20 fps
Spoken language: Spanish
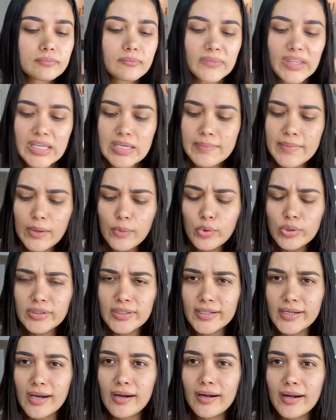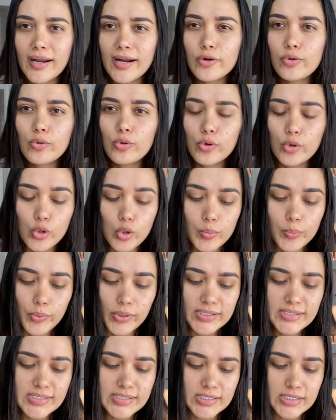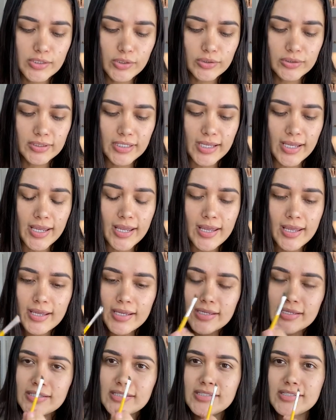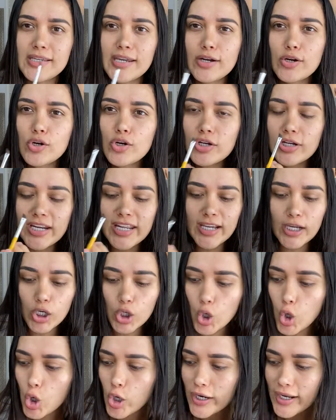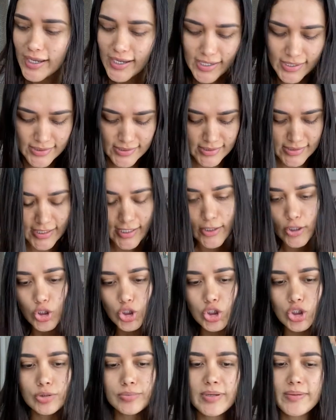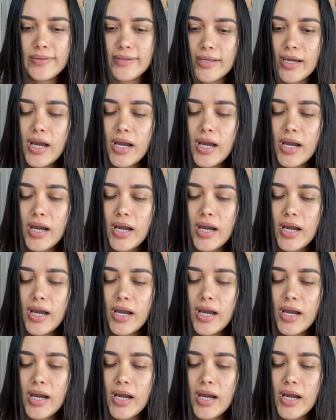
Y me gustaría crear un grupo así donde cero licores, cero bebidas